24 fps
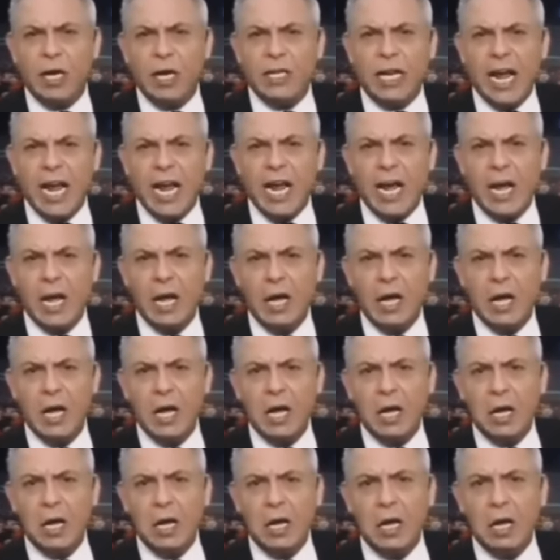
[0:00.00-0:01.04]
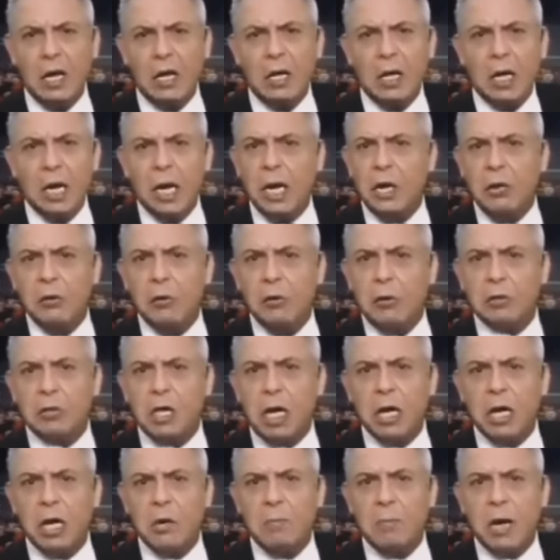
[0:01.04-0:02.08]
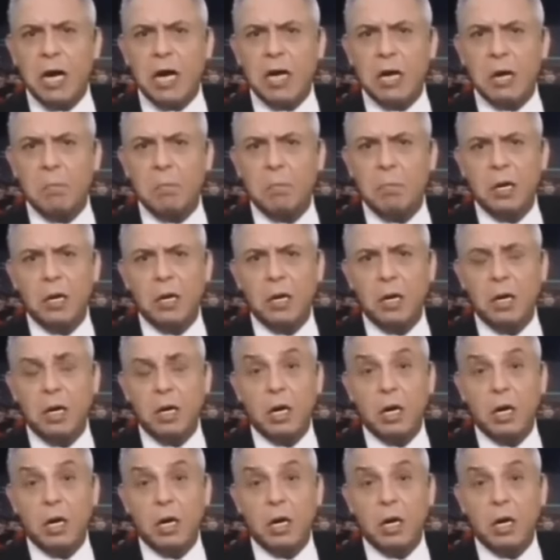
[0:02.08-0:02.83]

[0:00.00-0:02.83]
الهولنديه لانه اختار المغرب